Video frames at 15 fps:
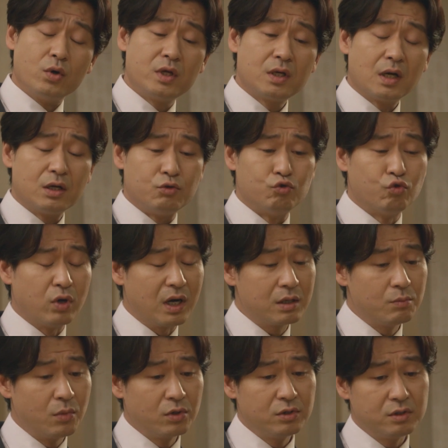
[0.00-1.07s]
오리가
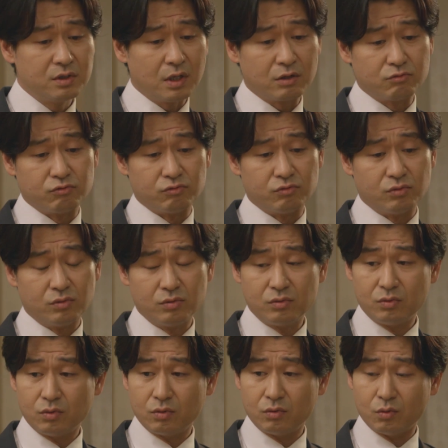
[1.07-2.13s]
유황 먹는다고.
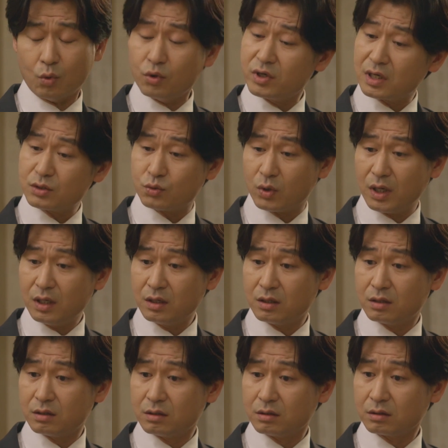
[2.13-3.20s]
오리가 좋아.
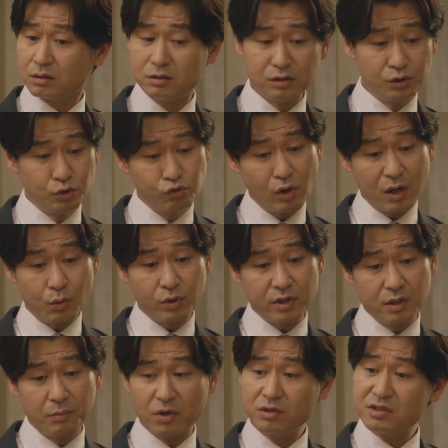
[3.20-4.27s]
그 유황
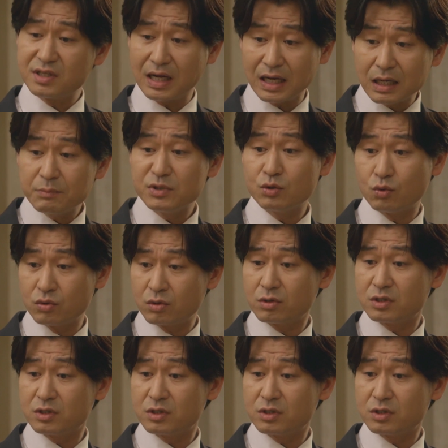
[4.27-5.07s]
오리를 먹는 사람이 좋은